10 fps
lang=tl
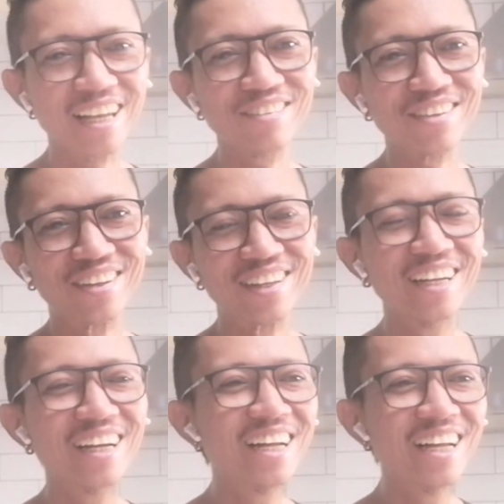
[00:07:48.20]
Sabi ko,
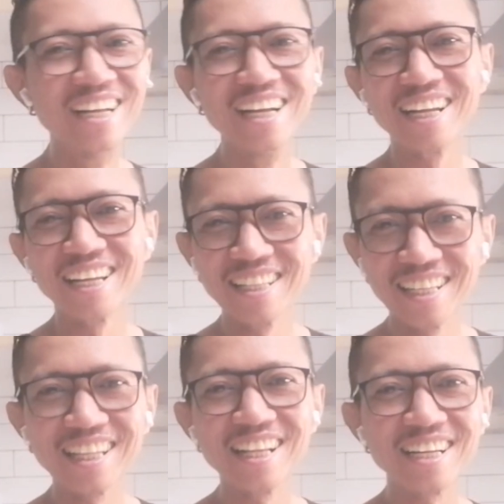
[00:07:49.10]
ang
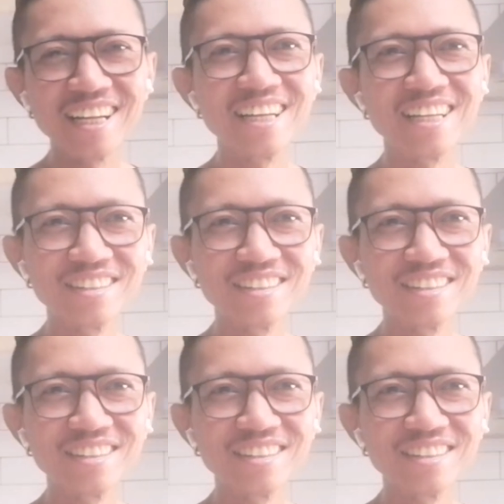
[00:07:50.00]
ganda talaga.